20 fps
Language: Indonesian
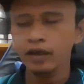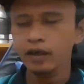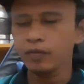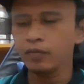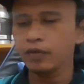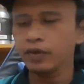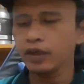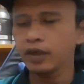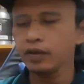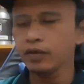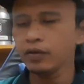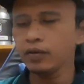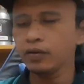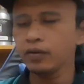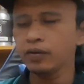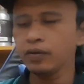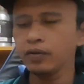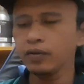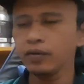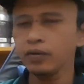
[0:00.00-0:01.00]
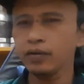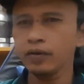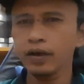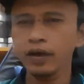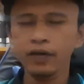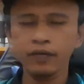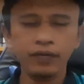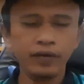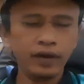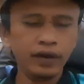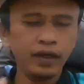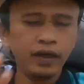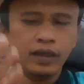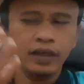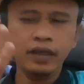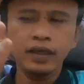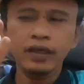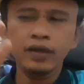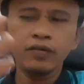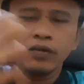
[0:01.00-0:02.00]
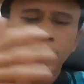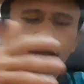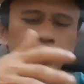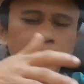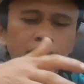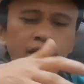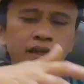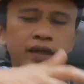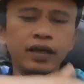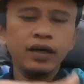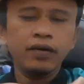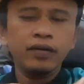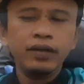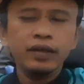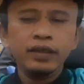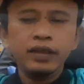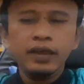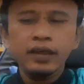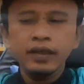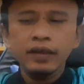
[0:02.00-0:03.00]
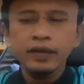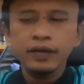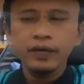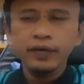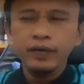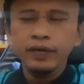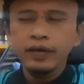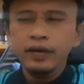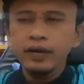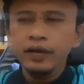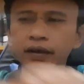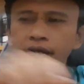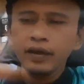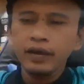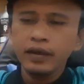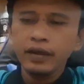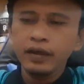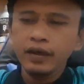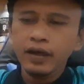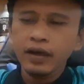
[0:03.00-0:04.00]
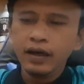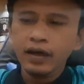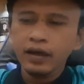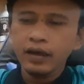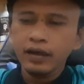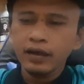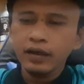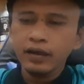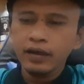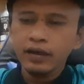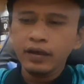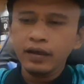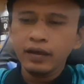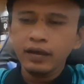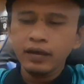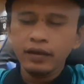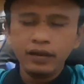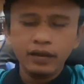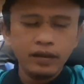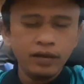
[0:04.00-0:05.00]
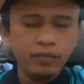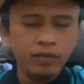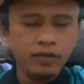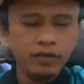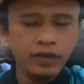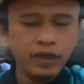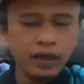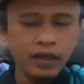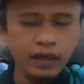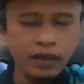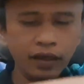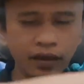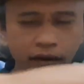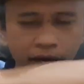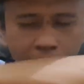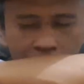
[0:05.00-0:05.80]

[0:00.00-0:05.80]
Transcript: kemudian untuk efeknya di kulit ya saya oleskan yang the blue channel